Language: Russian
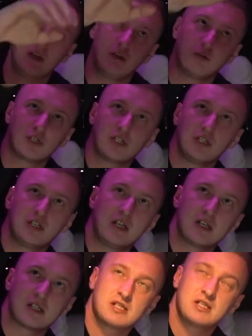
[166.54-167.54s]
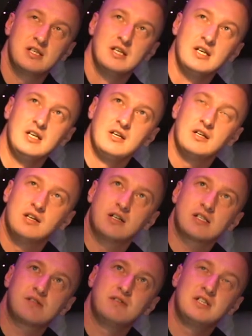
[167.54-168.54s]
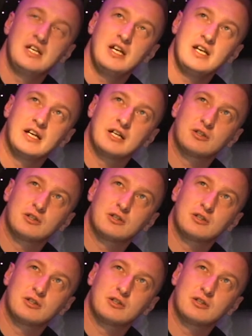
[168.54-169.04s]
и очень интересный а, светильник,